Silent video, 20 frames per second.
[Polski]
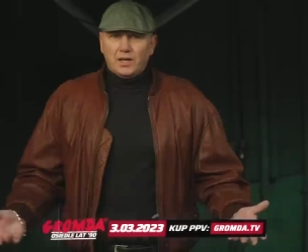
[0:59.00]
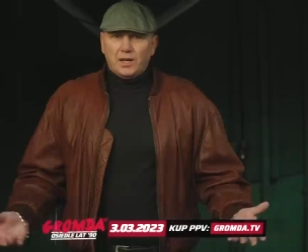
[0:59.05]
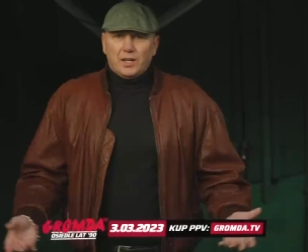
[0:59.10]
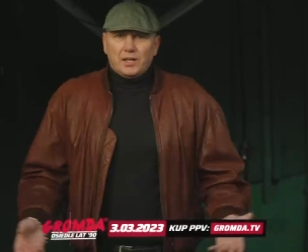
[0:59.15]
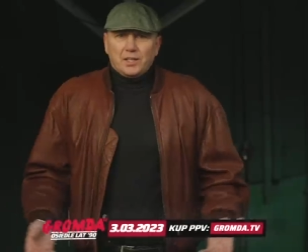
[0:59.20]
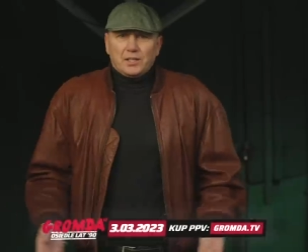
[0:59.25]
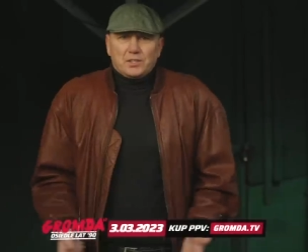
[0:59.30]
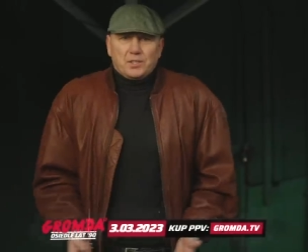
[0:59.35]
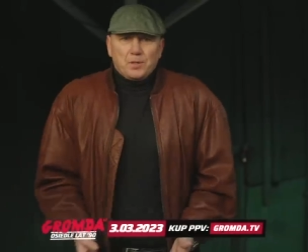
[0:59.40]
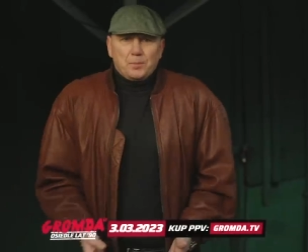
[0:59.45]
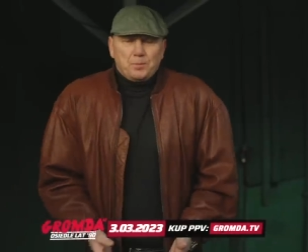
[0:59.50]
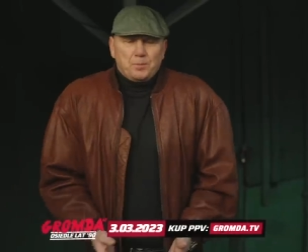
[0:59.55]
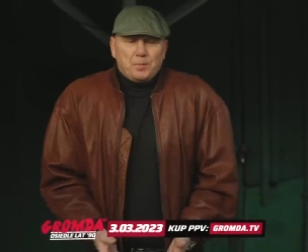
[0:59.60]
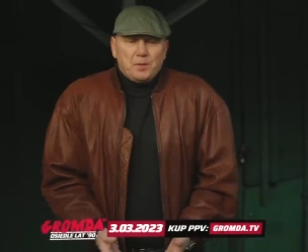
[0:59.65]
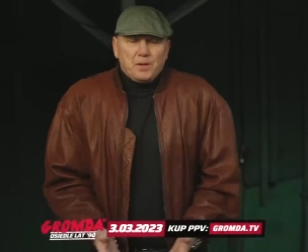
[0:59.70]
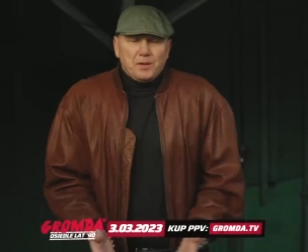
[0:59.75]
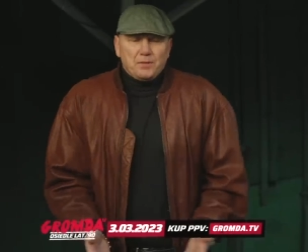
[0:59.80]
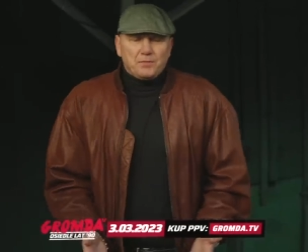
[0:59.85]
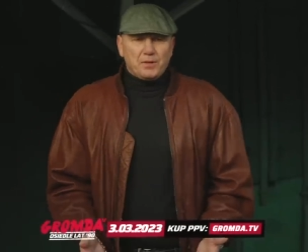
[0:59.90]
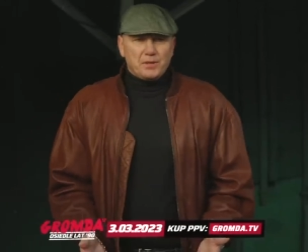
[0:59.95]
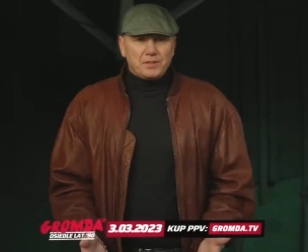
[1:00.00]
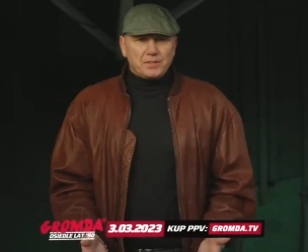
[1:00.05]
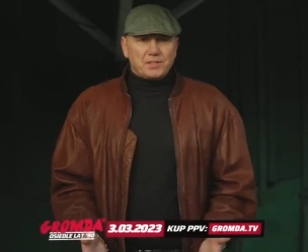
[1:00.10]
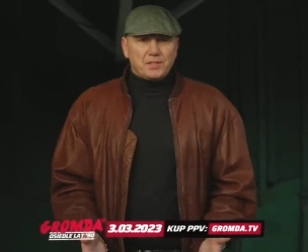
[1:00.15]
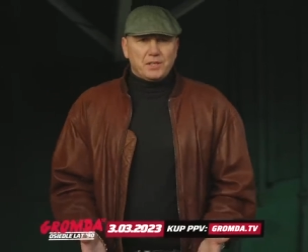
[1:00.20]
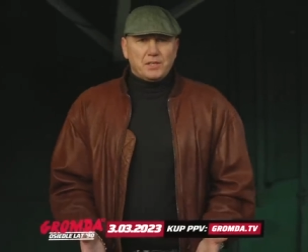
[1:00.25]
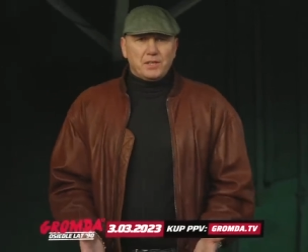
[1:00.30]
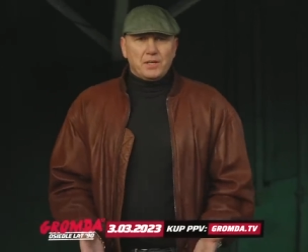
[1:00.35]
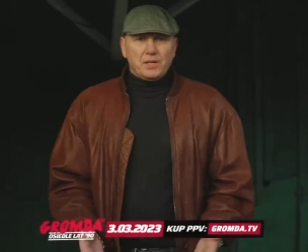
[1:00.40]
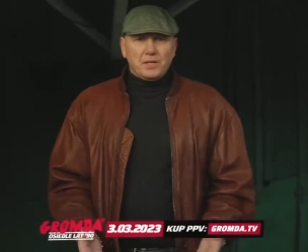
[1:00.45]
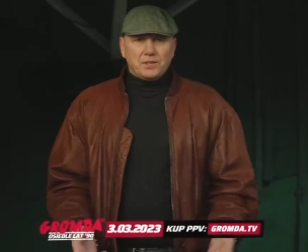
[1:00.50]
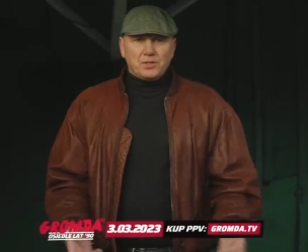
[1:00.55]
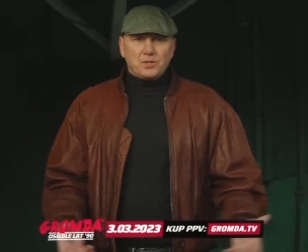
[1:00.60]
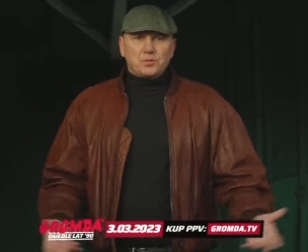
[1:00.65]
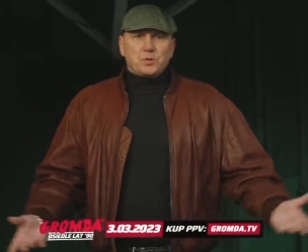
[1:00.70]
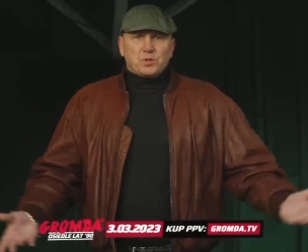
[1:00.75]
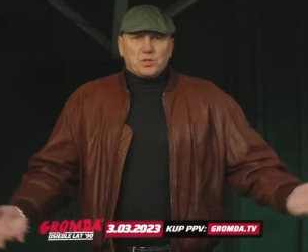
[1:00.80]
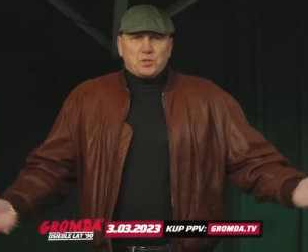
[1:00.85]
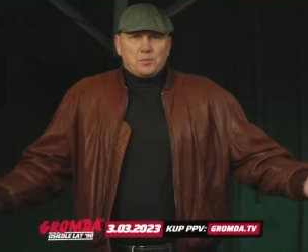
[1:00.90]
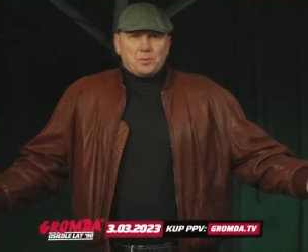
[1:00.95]
ale ty pije więcej
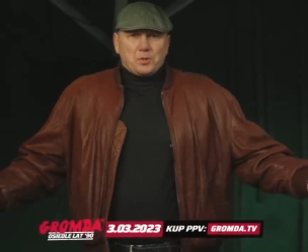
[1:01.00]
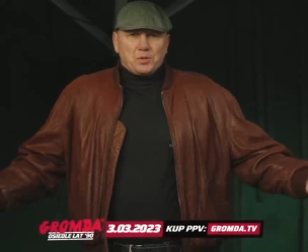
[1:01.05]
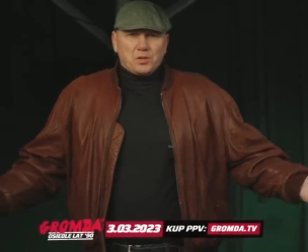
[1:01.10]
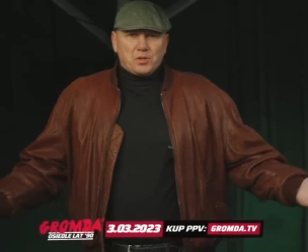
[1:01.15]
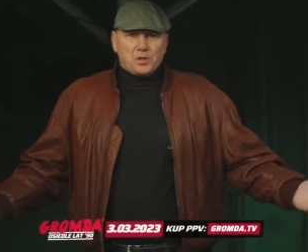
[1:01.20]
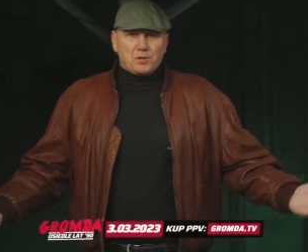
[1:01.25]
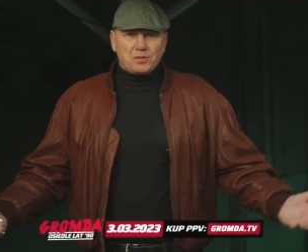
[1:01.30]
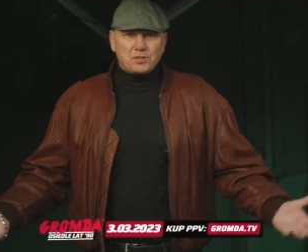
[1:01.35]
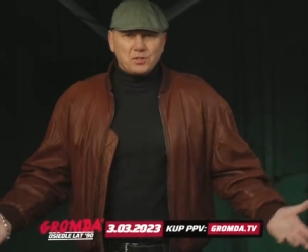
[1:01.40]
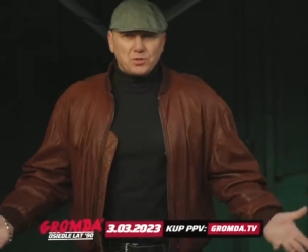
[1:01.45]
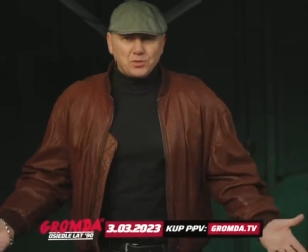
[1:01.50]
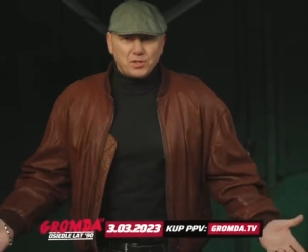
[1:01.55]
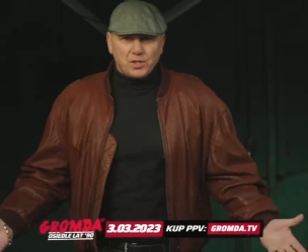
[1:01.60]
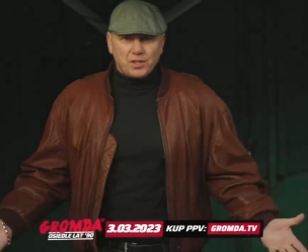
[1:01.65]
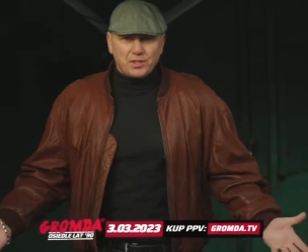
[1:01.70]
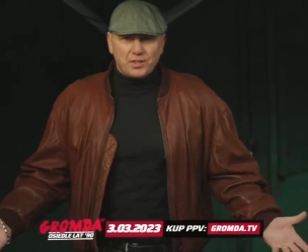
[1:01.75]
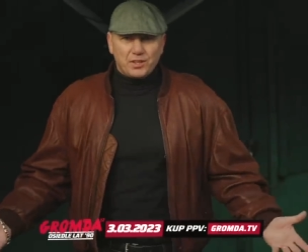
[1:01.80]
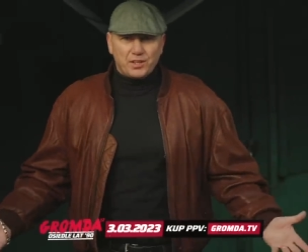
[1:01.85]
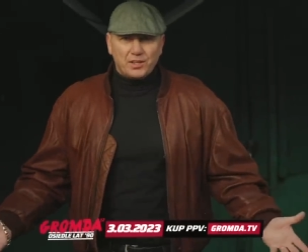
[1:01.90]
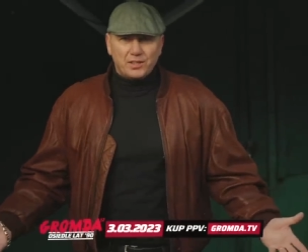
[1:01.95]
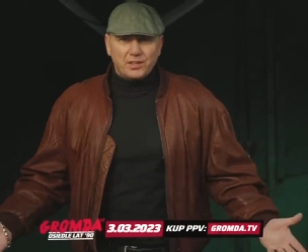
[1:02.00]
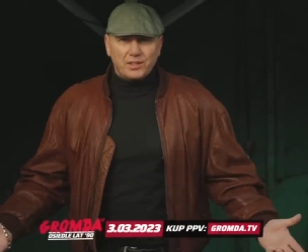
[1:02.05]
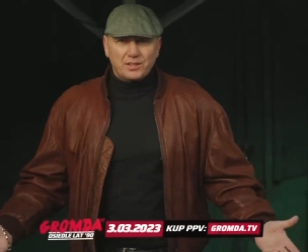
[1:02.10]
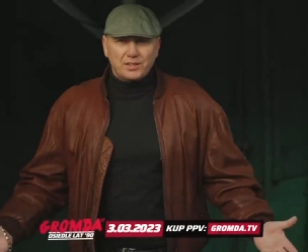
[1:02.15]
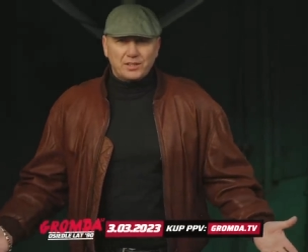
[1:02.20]
niż może wyprodukować gorzelnia.